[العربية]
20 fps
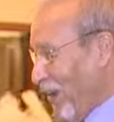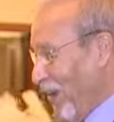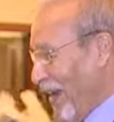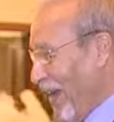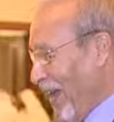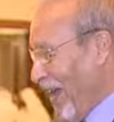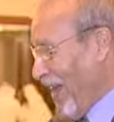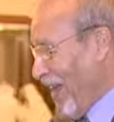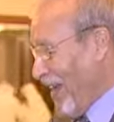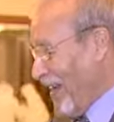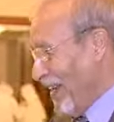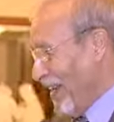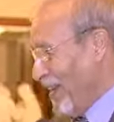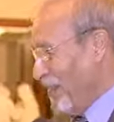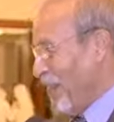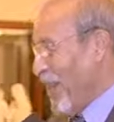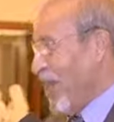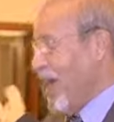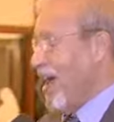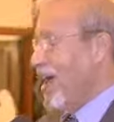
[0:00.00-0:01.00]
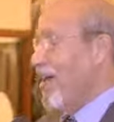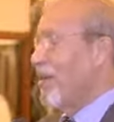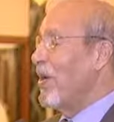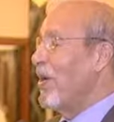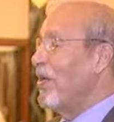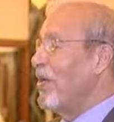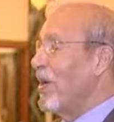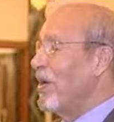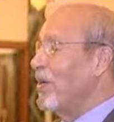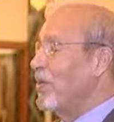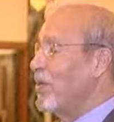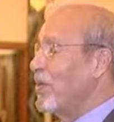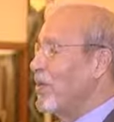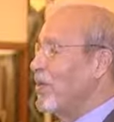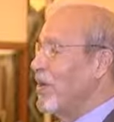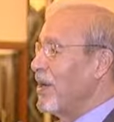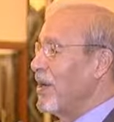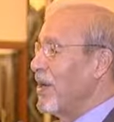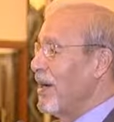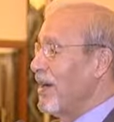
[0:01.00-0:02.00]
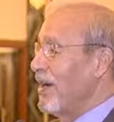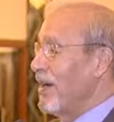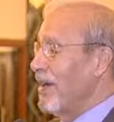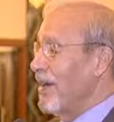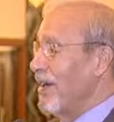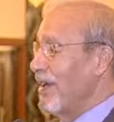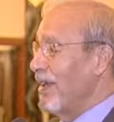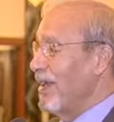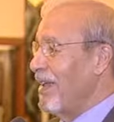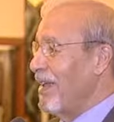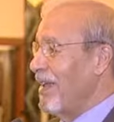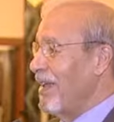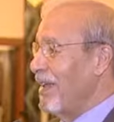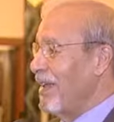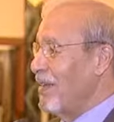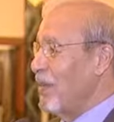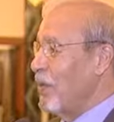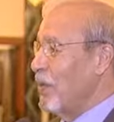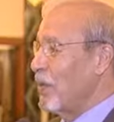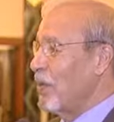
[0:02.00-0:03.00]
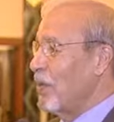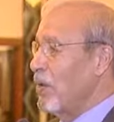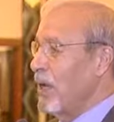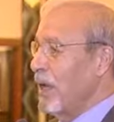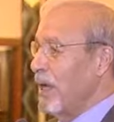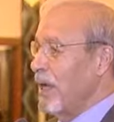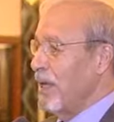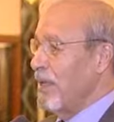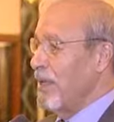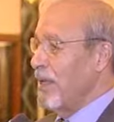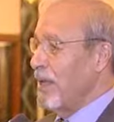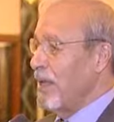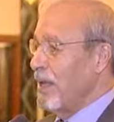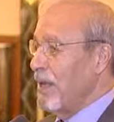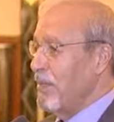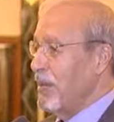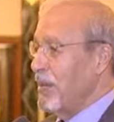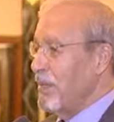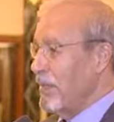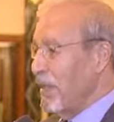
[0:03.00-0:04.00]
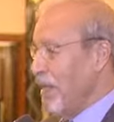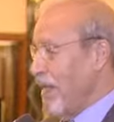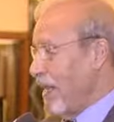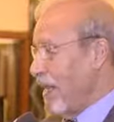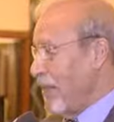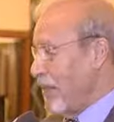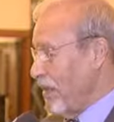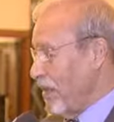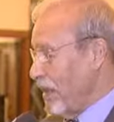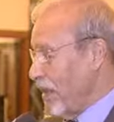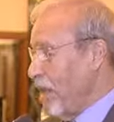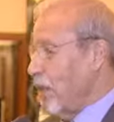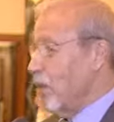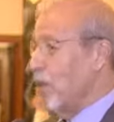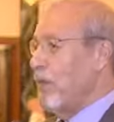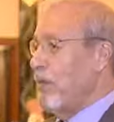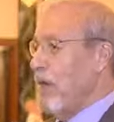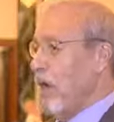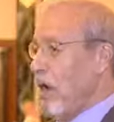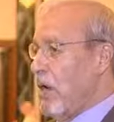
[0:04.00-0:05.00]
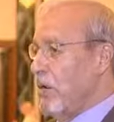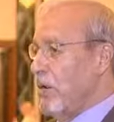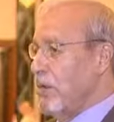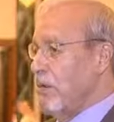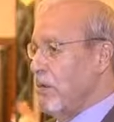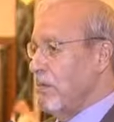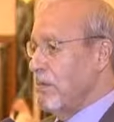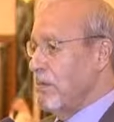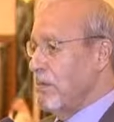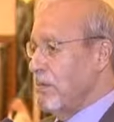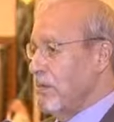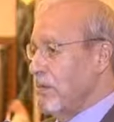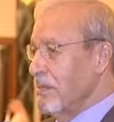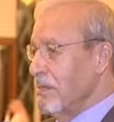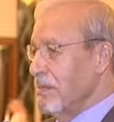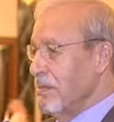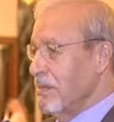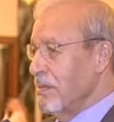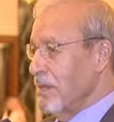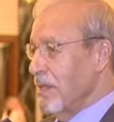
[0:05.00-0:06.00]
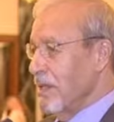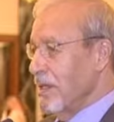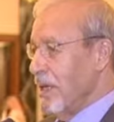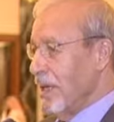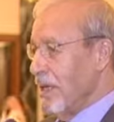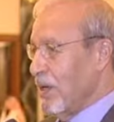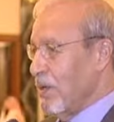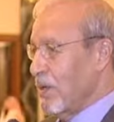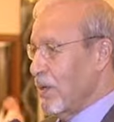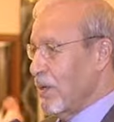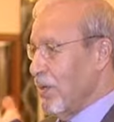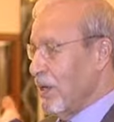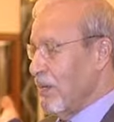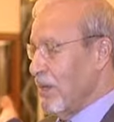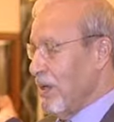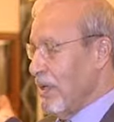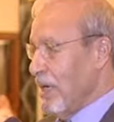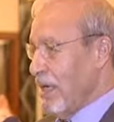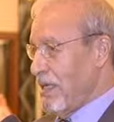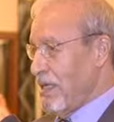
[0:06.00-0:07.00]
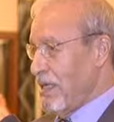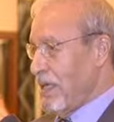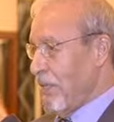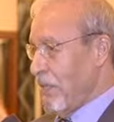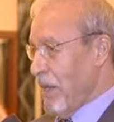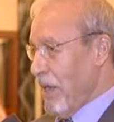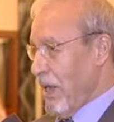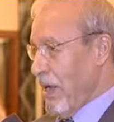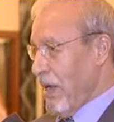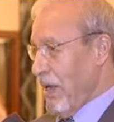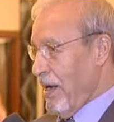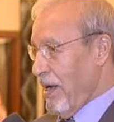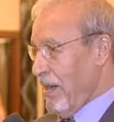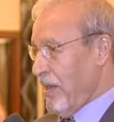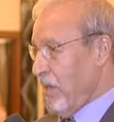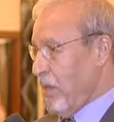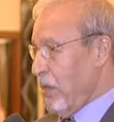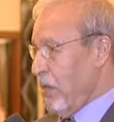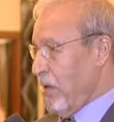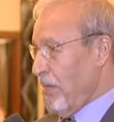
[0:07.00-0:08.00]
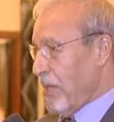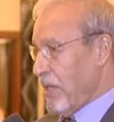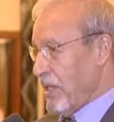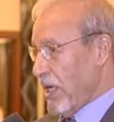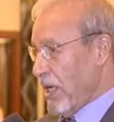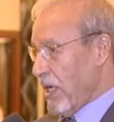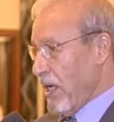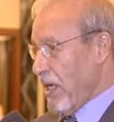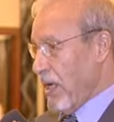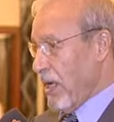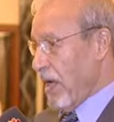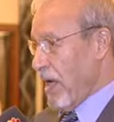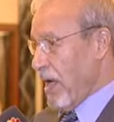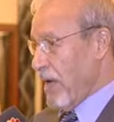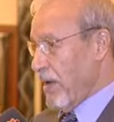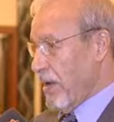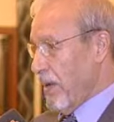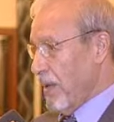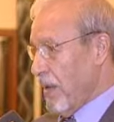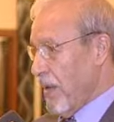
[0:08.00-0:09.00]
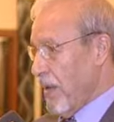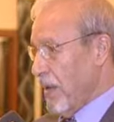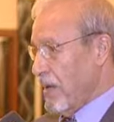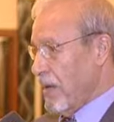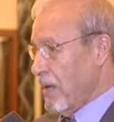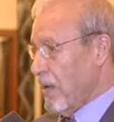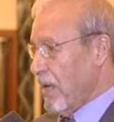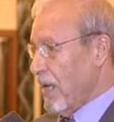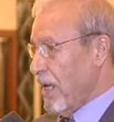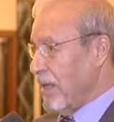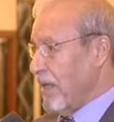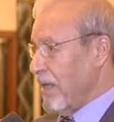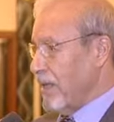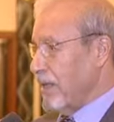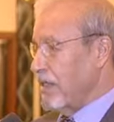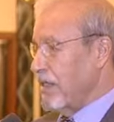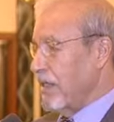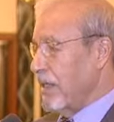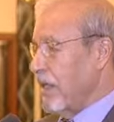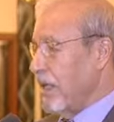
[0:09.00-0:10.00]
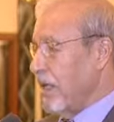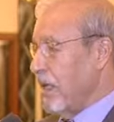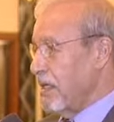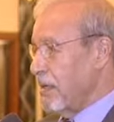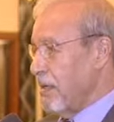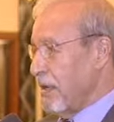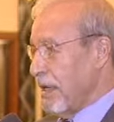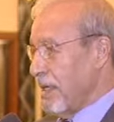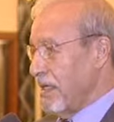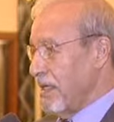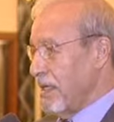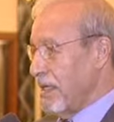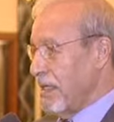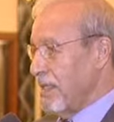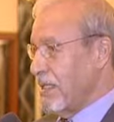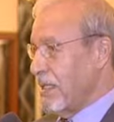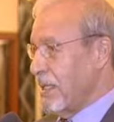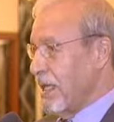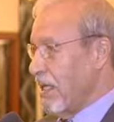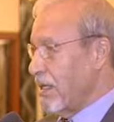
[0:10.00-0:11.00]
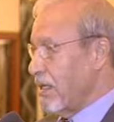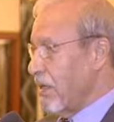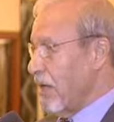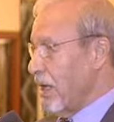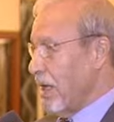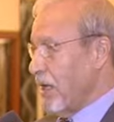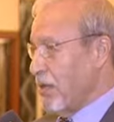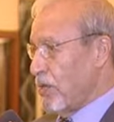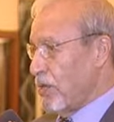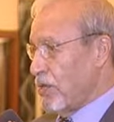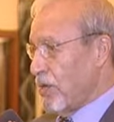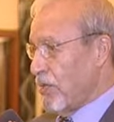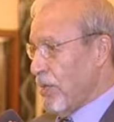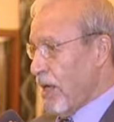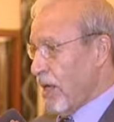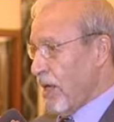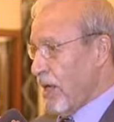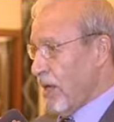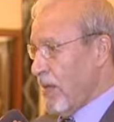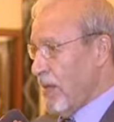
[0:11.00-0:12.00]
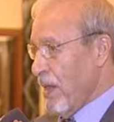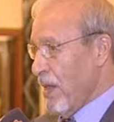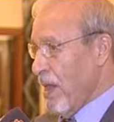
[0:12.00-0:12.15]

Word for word: كل حاله وهو انه آه، الدول كلها عندها لا, لا يوجد فيها هدوء يعني خصوصا البلدان الاسلاميه عندهم كلها مشاكلها قائمه سواء كانت اقتصاديه سواء كانت سياسيه سواء كانت اجتماعيه